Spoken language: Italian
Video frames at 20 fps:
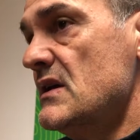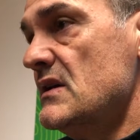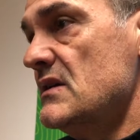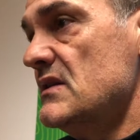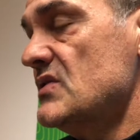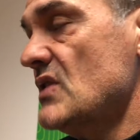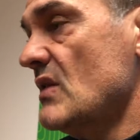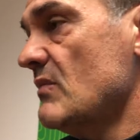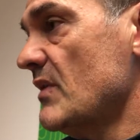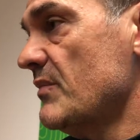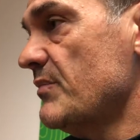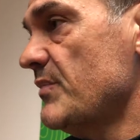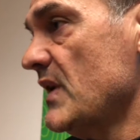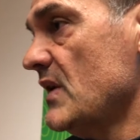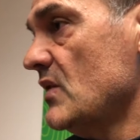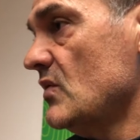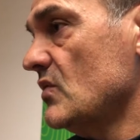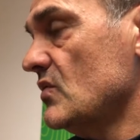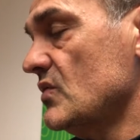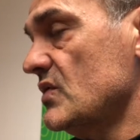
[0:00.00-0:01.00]
diciamo a
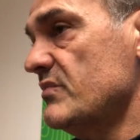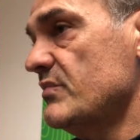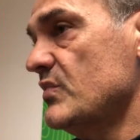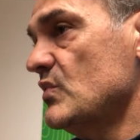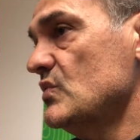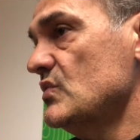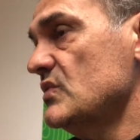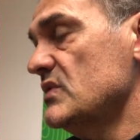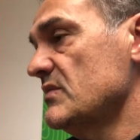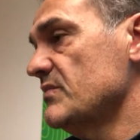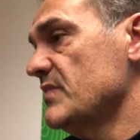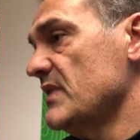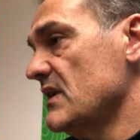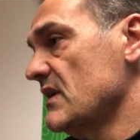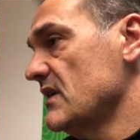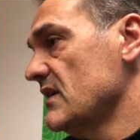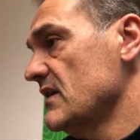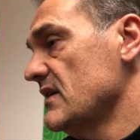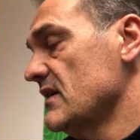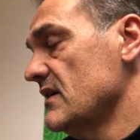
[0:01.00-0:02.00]
pieno con i punti per
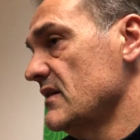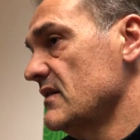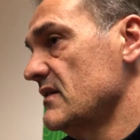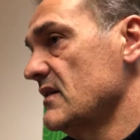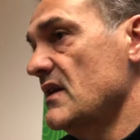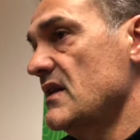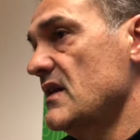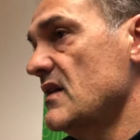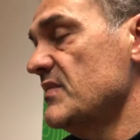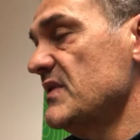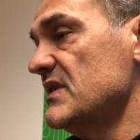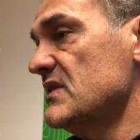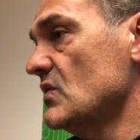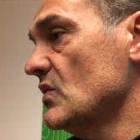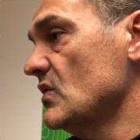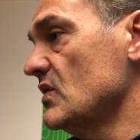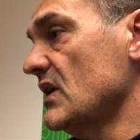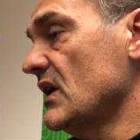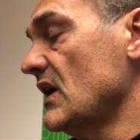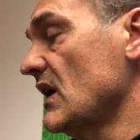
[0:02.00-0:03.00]
eh, degli
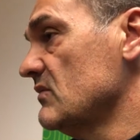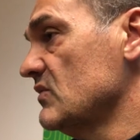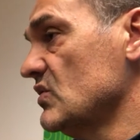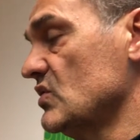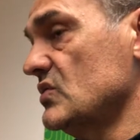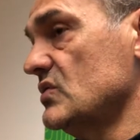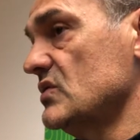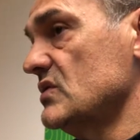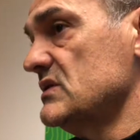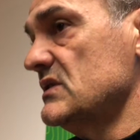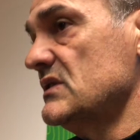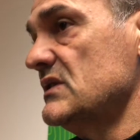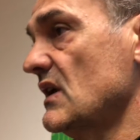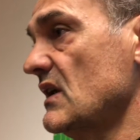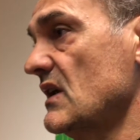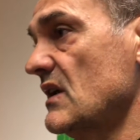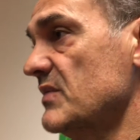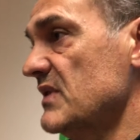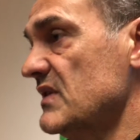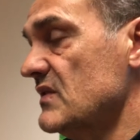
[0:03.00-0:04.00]
episodi clamorosi,
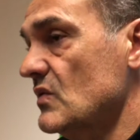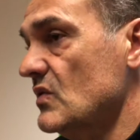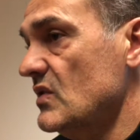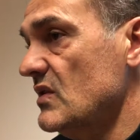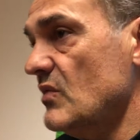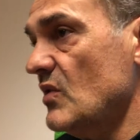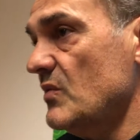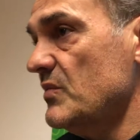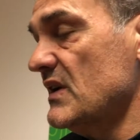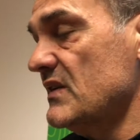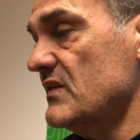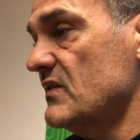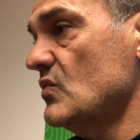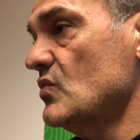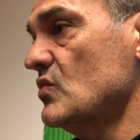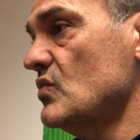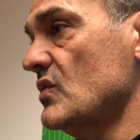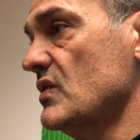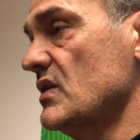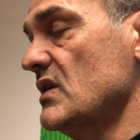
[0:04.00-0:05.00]
degli episodi proprio
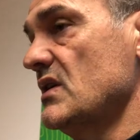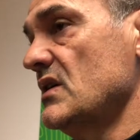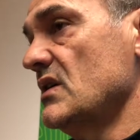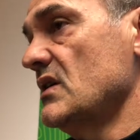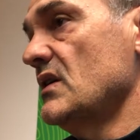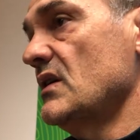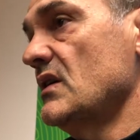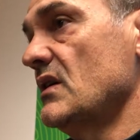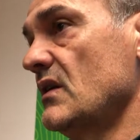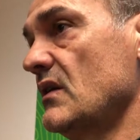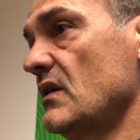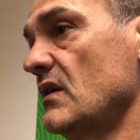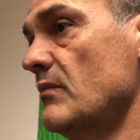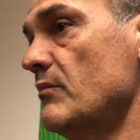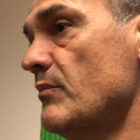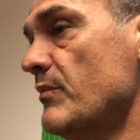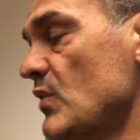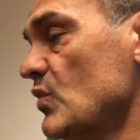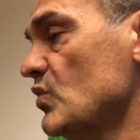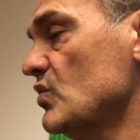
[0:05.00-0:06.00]
assurdi
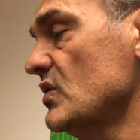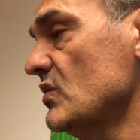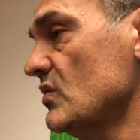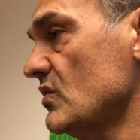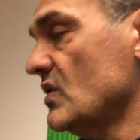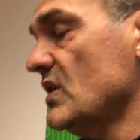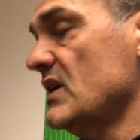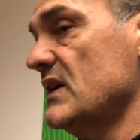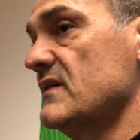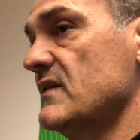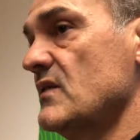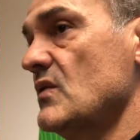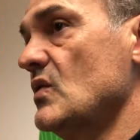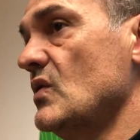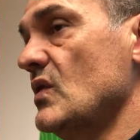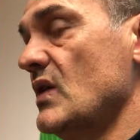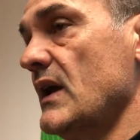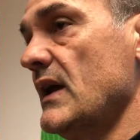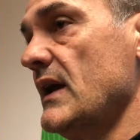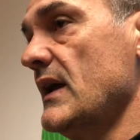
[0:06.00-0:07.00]
in più di
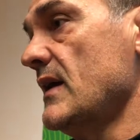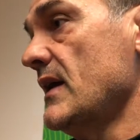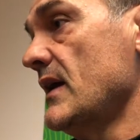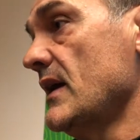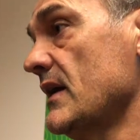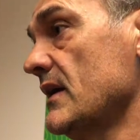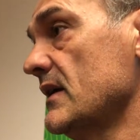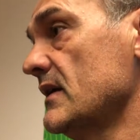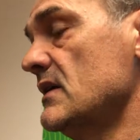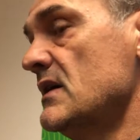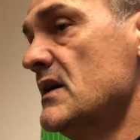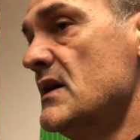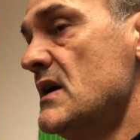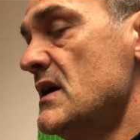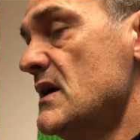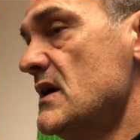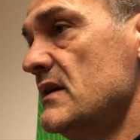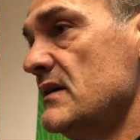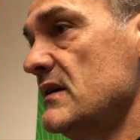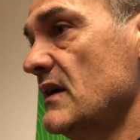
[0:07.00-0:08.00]
un'occasione.
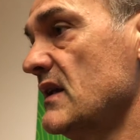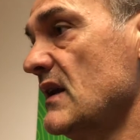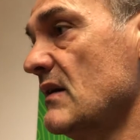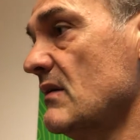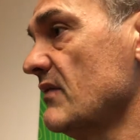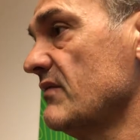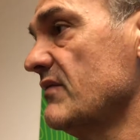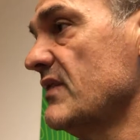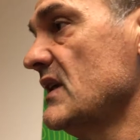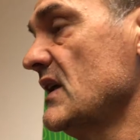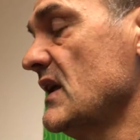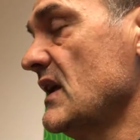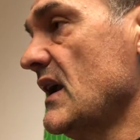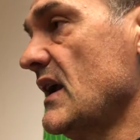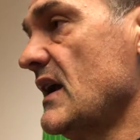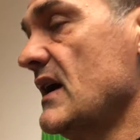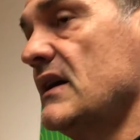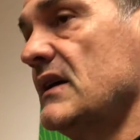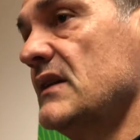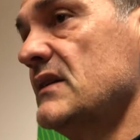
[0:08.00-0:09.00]
Se andiamo a vedere
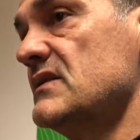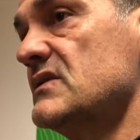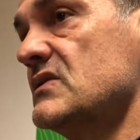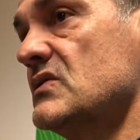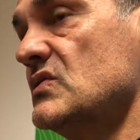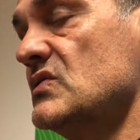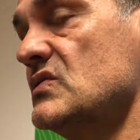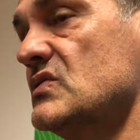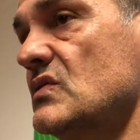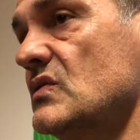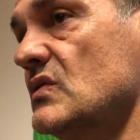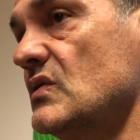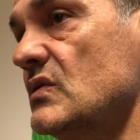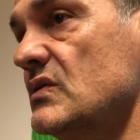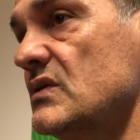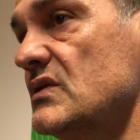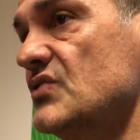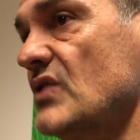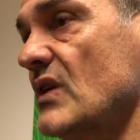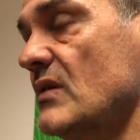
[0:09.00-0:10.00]
anche il discorso
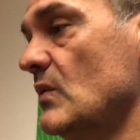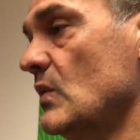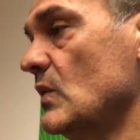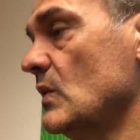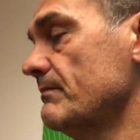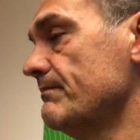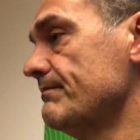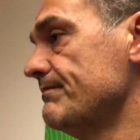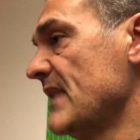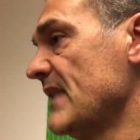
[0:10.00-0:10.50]
diciamo